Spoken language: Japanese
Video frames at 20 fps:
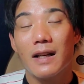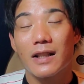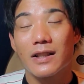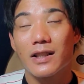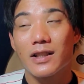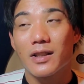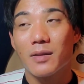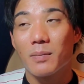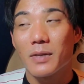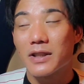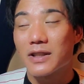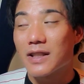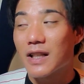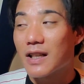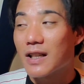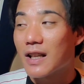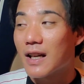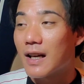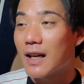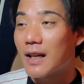明日先発
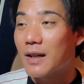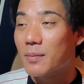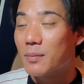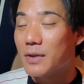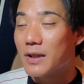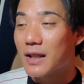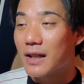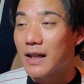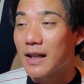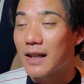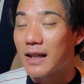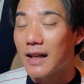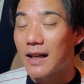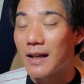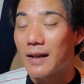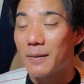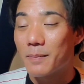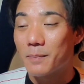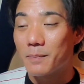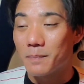誰だ見てない
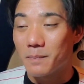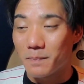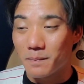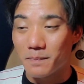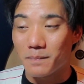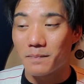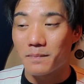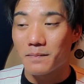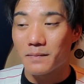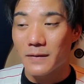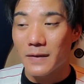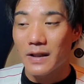な。うん。